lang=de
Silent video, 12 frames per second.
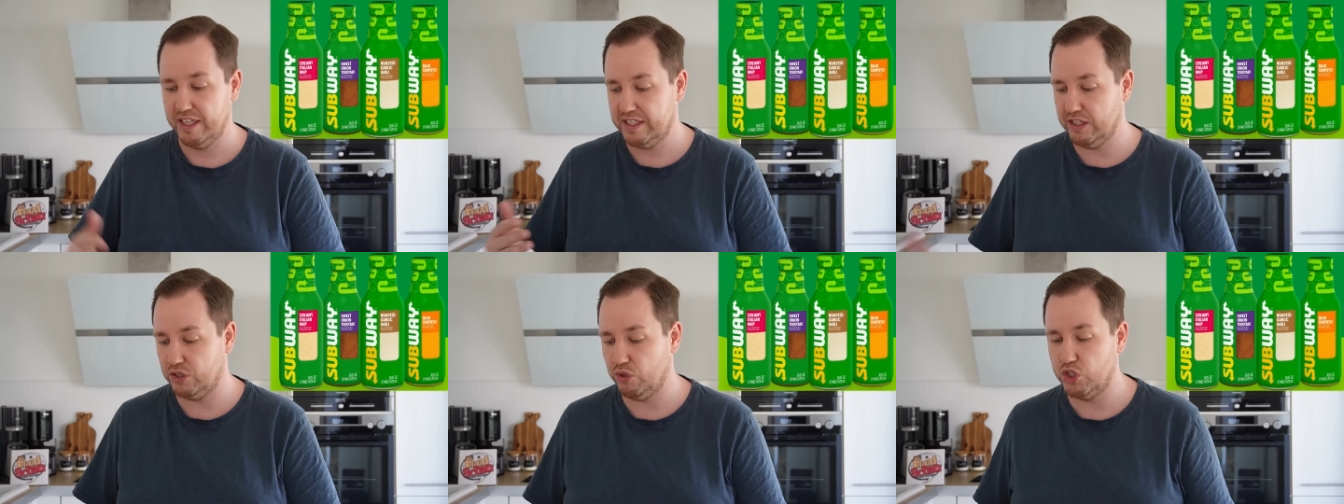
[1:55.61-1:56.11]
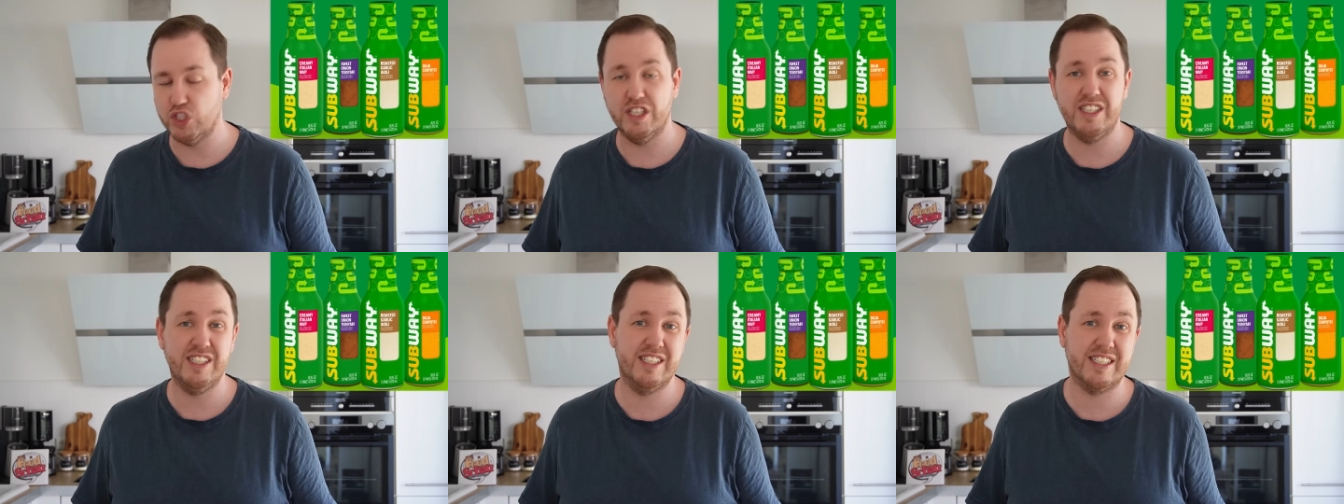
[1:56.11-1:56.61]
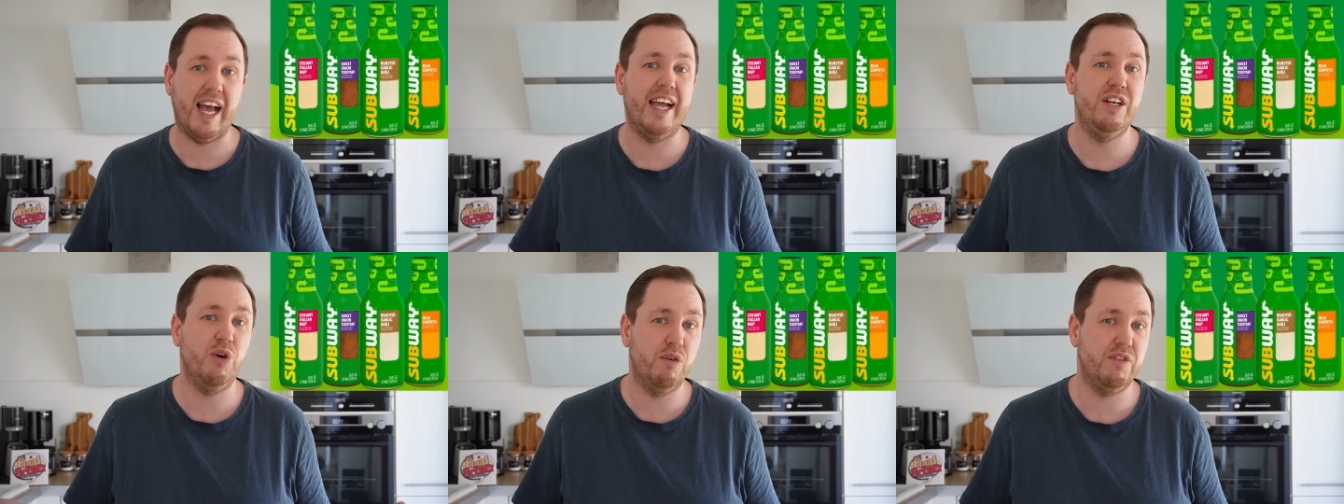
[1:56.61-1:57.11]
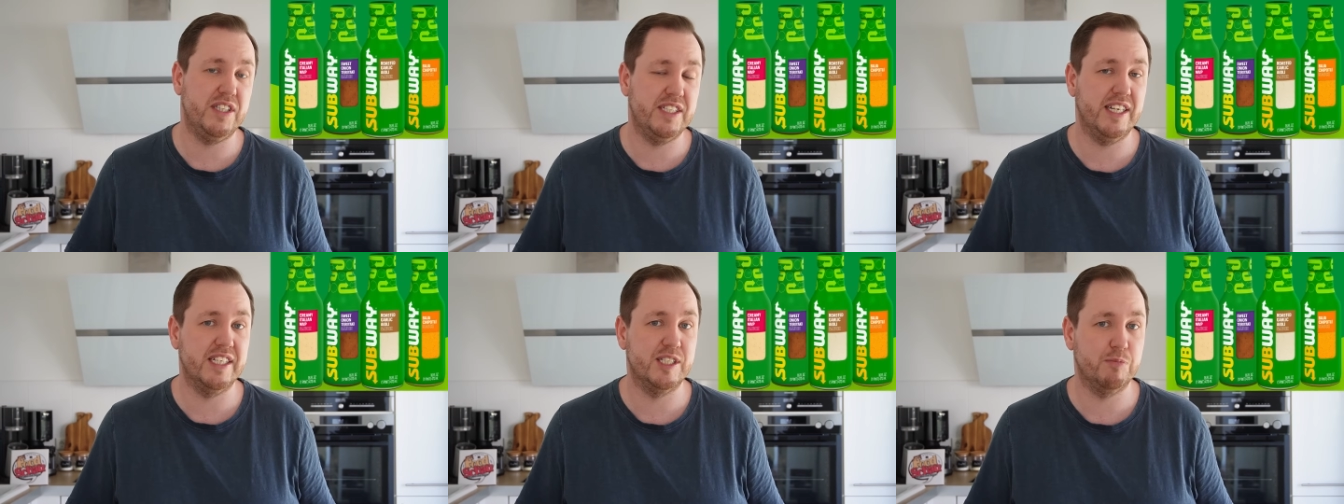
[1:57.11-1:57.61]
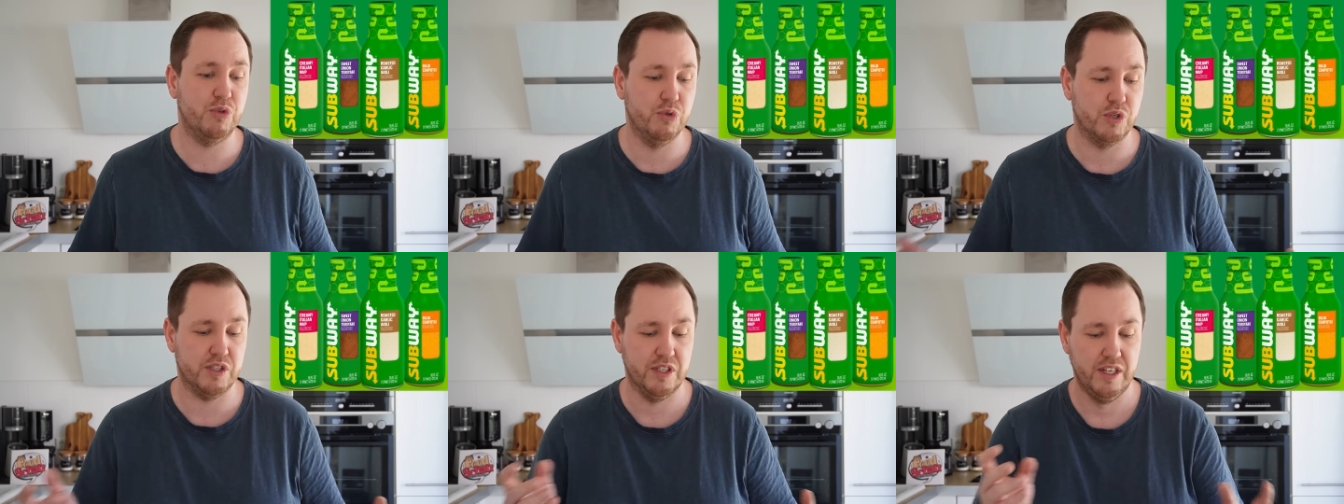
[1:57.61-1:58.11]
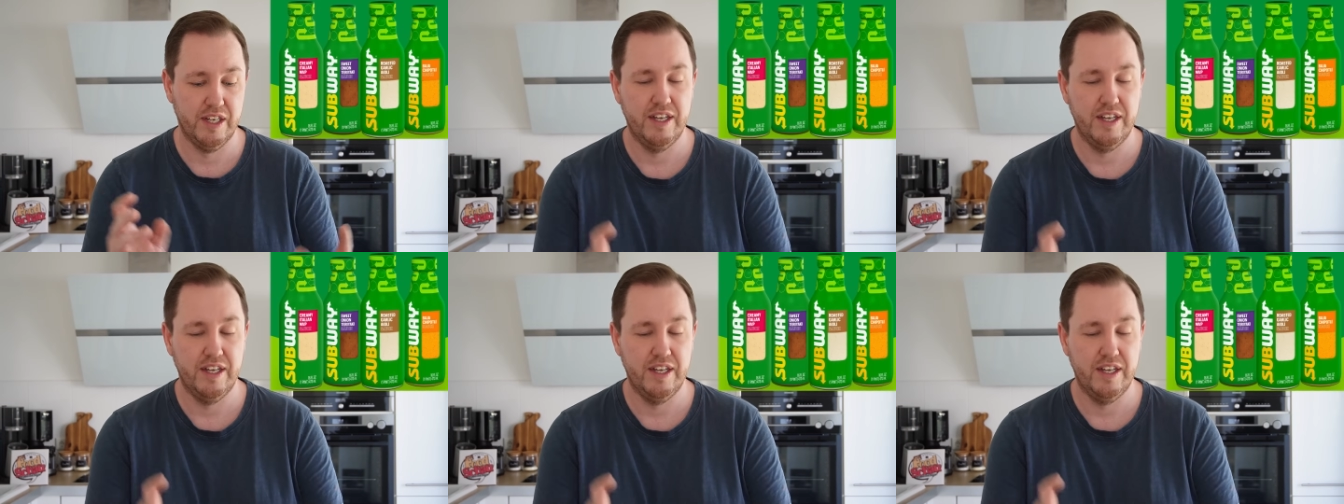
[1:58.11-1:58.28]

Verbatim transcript: Hier in Deutschland ist es kein offizielles Produkt.